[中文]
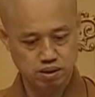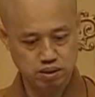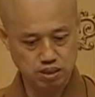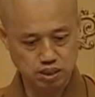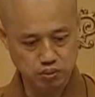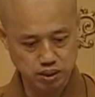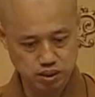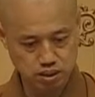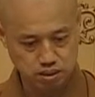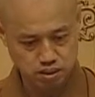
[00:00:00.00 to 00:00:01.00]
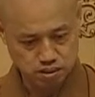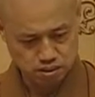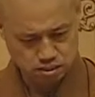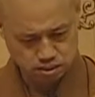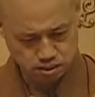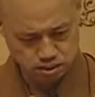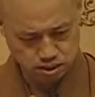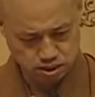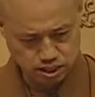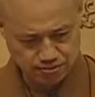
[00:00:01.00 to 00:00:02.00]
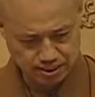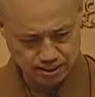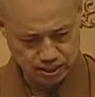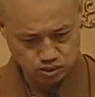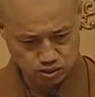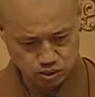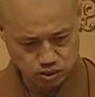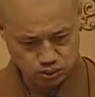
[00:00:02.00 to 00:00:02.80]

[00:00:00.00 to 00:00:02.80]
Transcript: 那请问世间法当中